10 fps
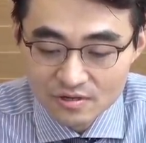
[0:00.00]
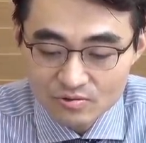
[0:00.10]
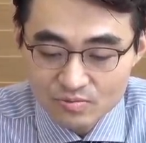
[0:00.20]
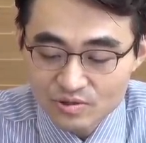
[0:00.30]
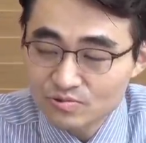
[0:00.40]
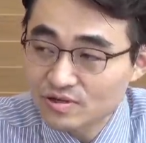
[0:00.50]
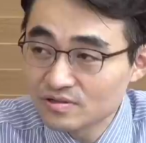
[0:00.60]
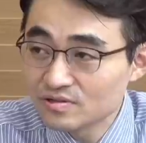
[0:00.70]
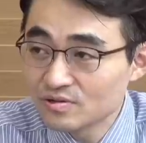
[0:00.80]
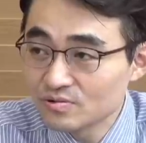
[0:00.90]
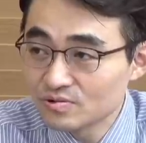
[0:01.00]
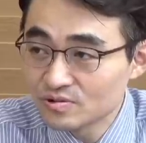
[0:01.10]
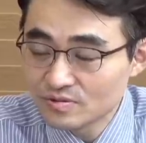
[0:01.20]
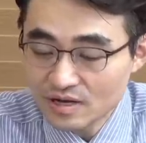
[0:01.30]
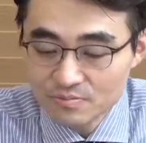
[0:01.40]
또 미국 같은 경우도
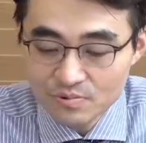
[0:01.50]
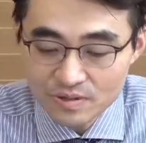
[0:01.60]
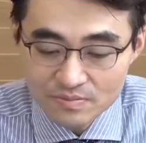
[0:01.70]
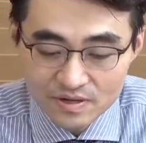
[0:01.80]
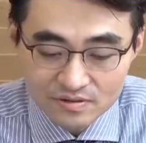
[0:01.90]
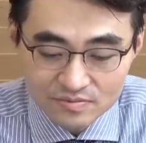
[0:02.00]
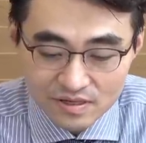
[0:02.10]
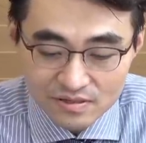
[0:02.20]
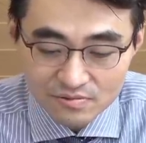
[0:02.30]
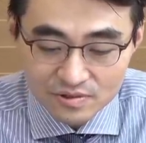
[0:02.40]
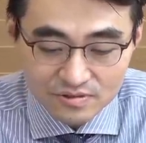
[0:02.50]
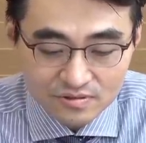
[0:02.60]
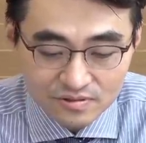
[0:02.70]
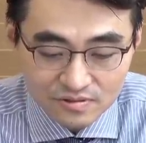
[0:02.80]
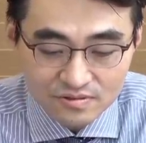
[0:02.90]
지금 아이폰 판매가 좀 잘 되고
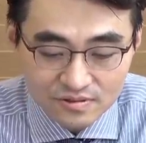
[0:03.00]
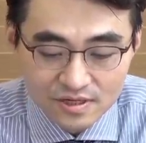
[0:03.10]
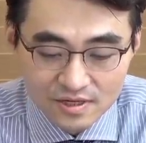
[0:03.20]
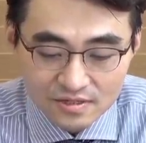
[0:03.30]
있어서 음.